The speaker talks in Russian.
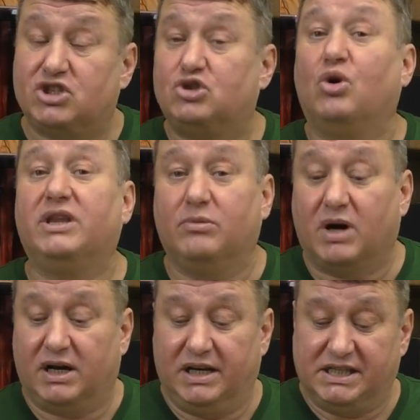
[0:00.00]
Что они
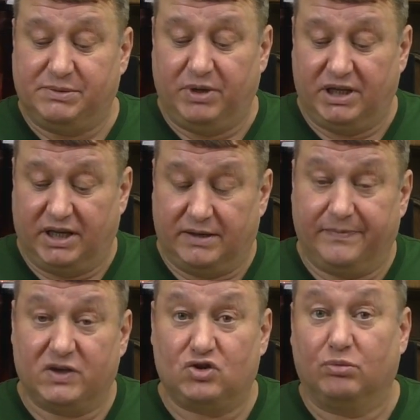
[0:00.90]
могли изменить,
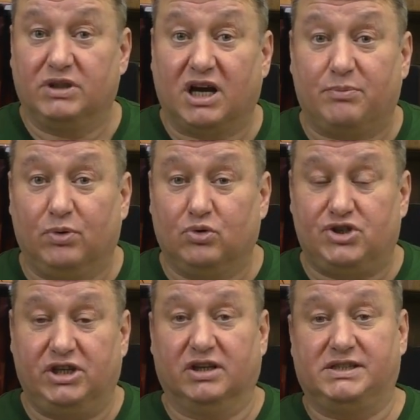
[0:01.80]
чтобы так
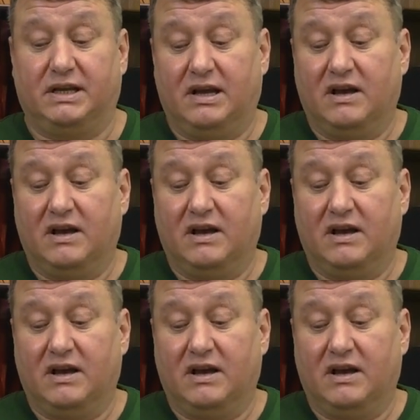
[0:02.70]
получилось?